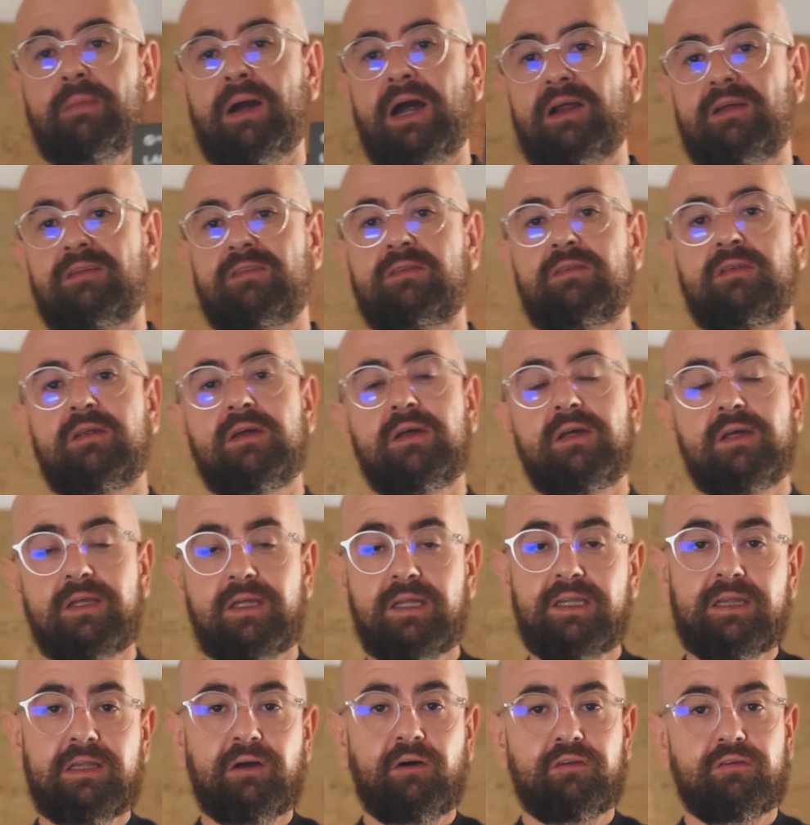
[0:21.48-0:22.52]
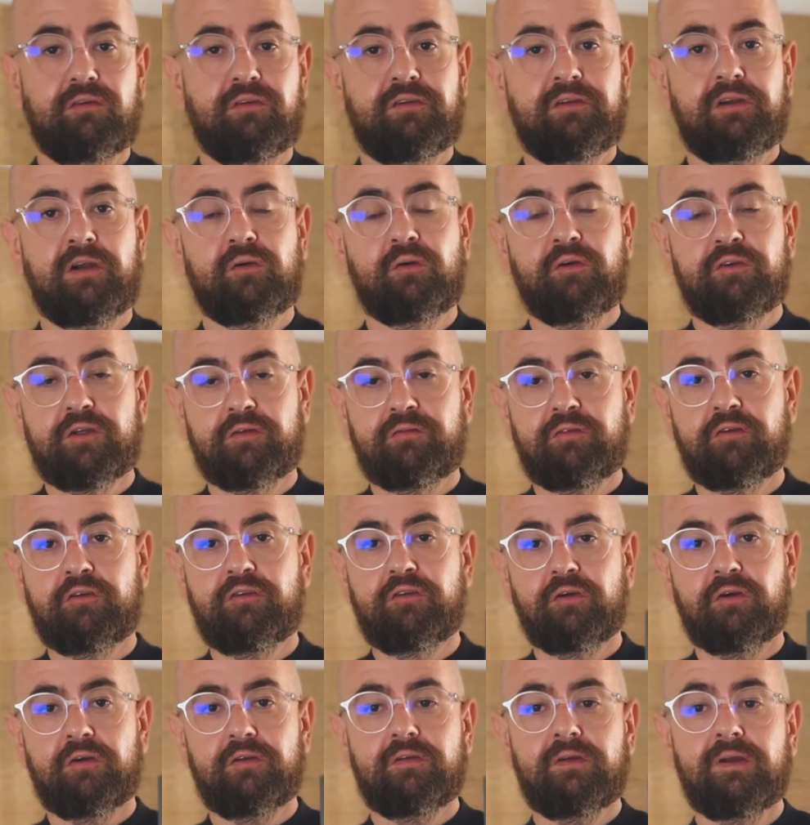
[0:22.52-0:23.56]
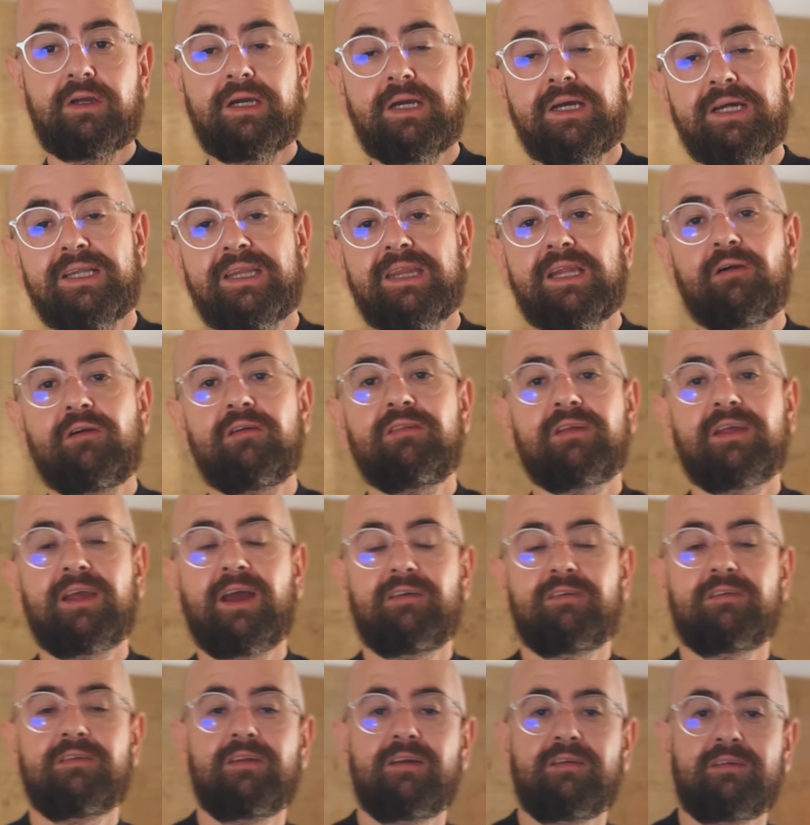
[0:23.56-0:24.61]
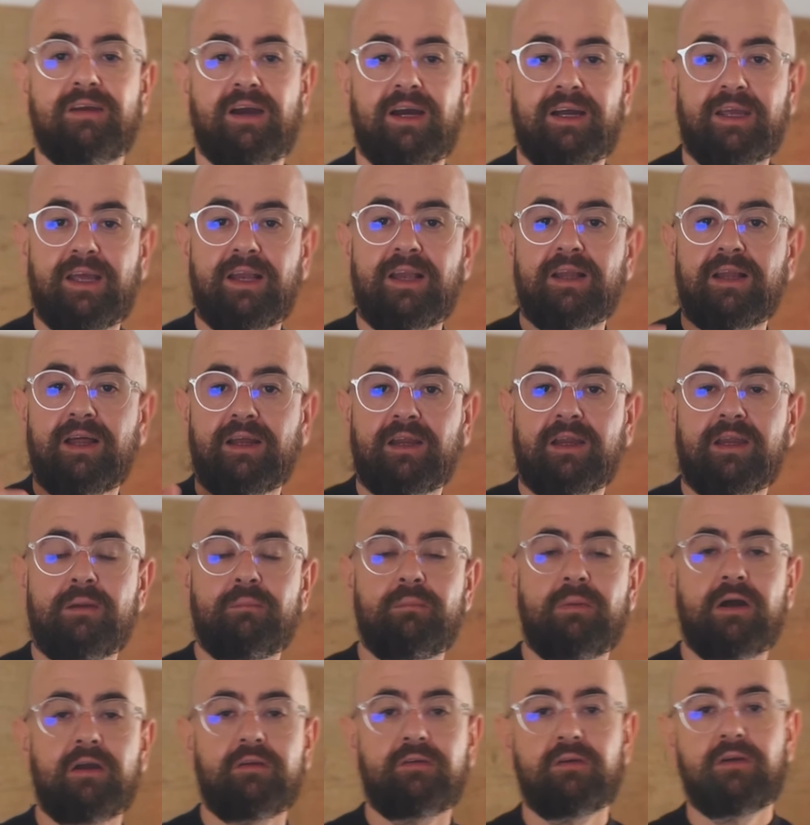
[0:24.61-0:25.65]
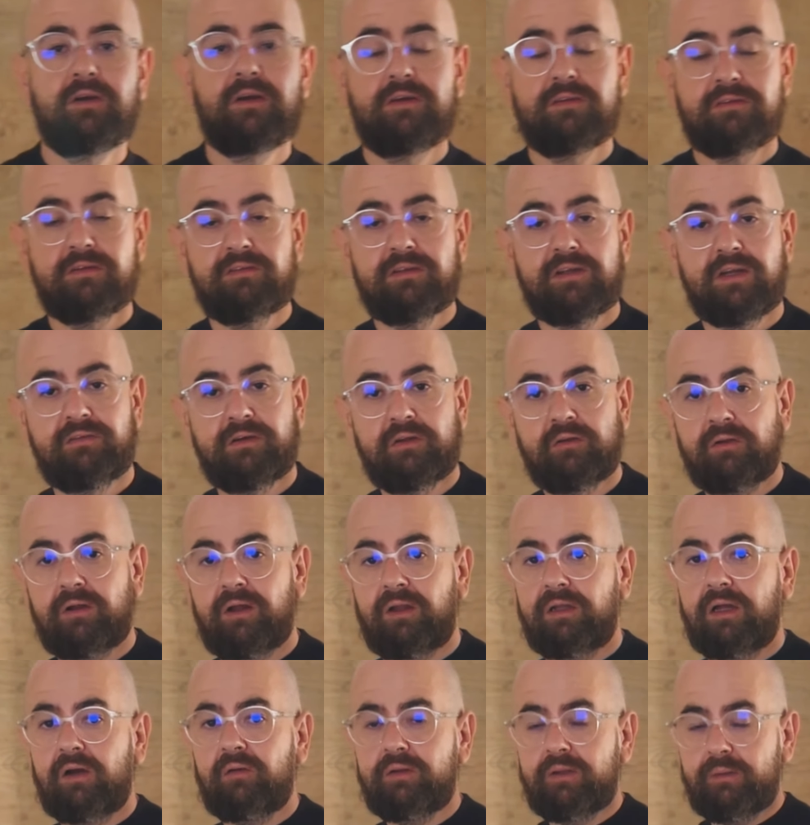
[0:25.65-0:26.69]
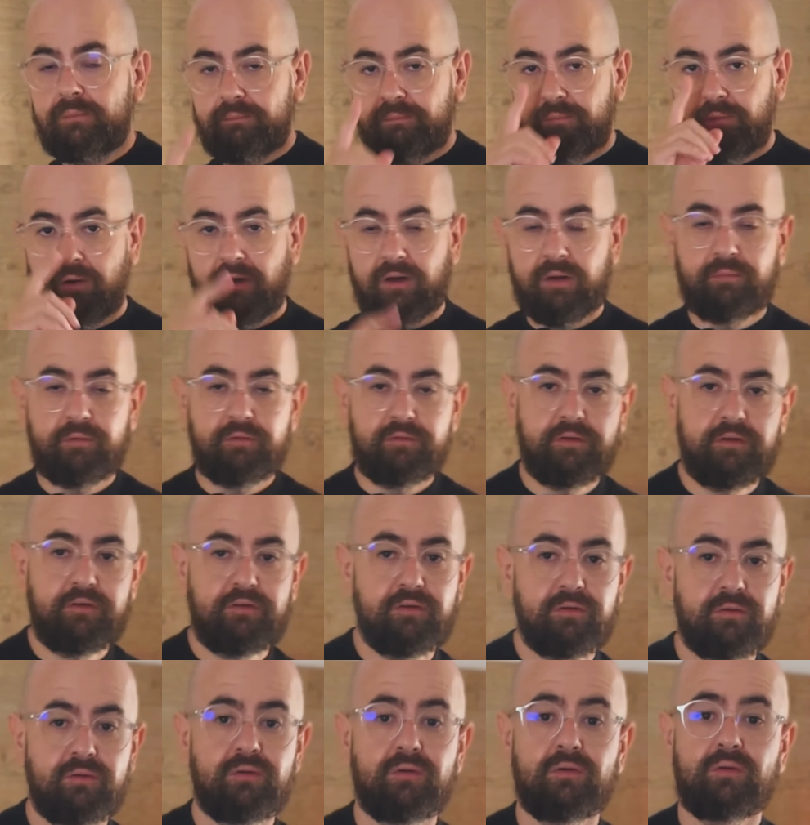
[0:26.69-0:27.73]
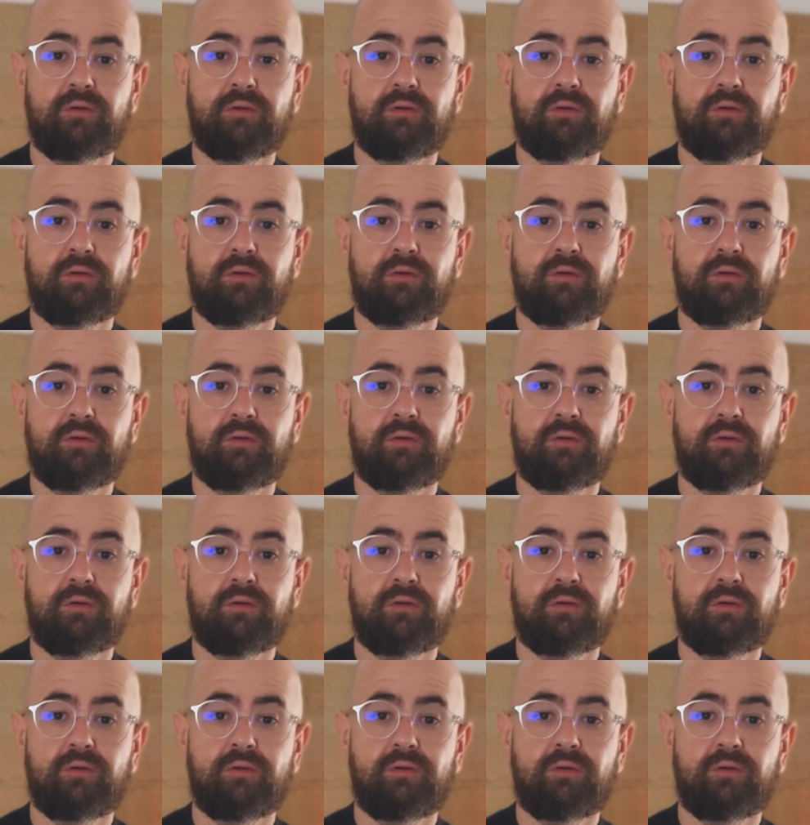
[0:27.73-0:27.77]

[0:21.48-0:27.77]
Max. Então, se você já curtiu o vídeo de hoje, não esquece de deixar aquele like aqui embaixo, se inscrever no canal e bora pro vídeo.